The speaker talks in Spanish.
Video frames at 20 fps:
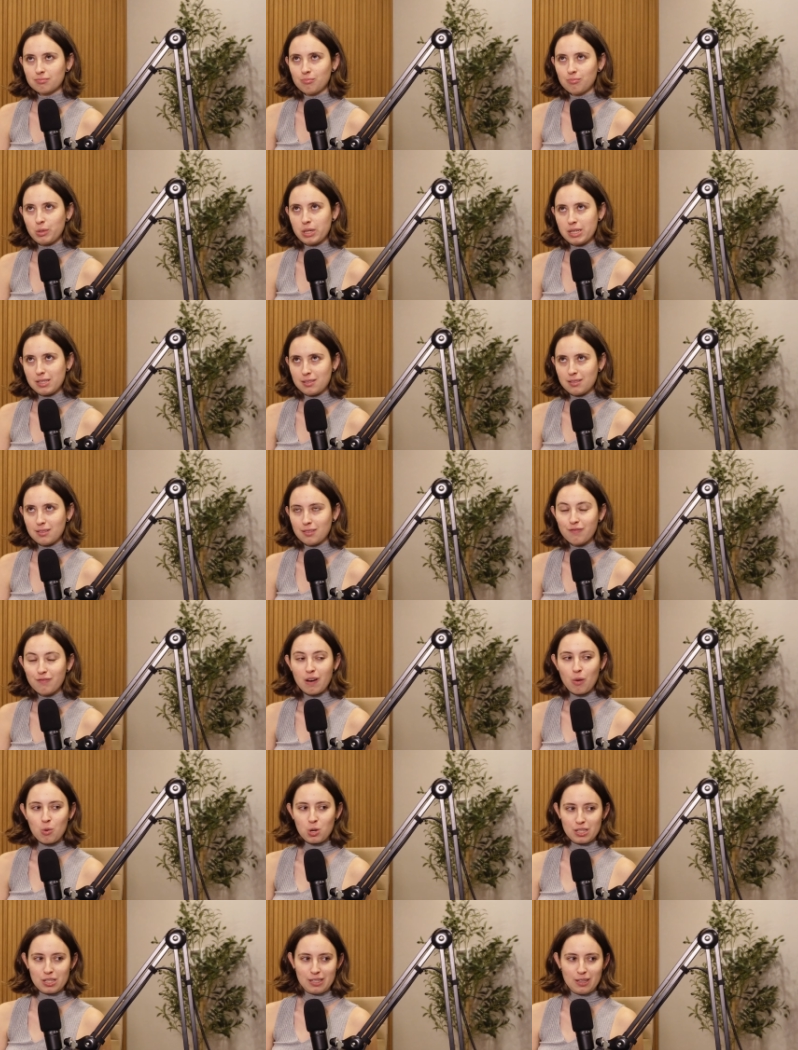pues,
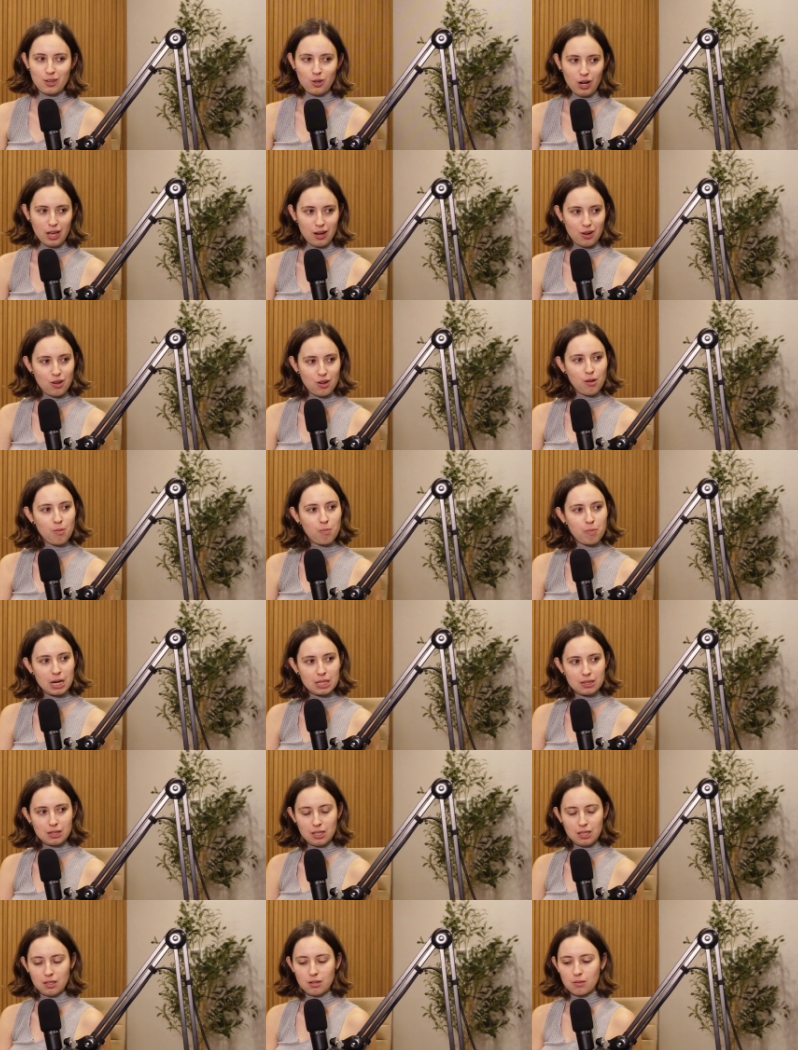favorecedora, ¿no? Para
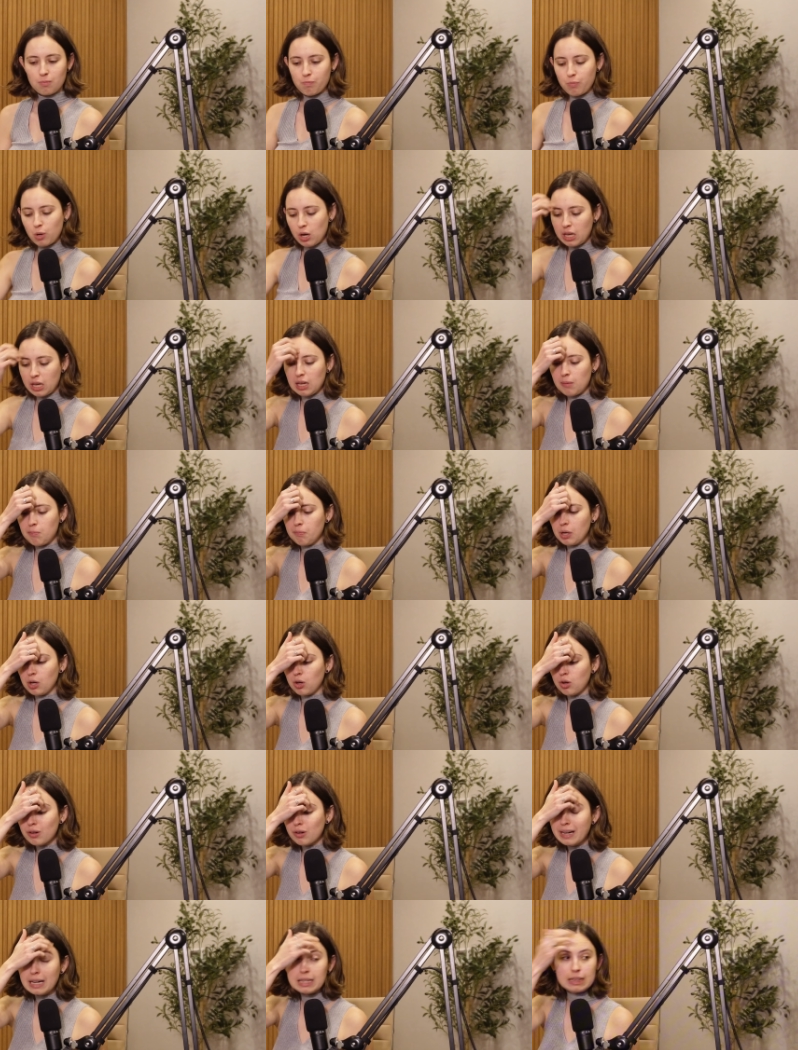ti. Por
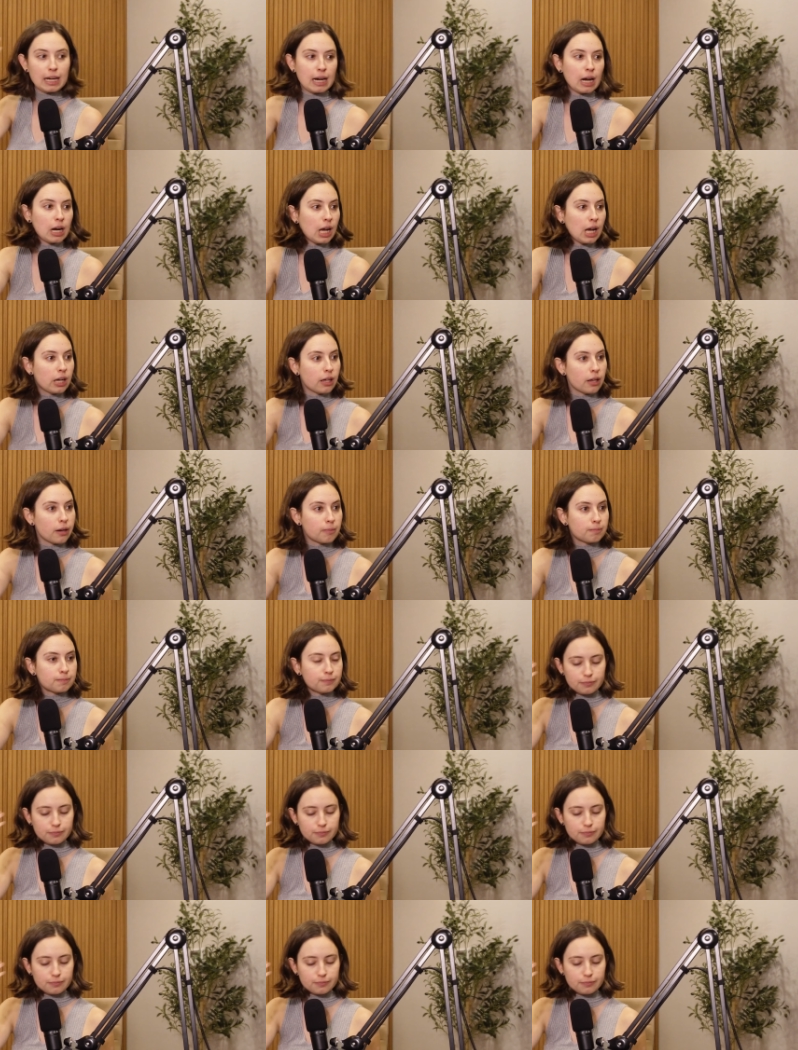ejemplo, criticar a alguien.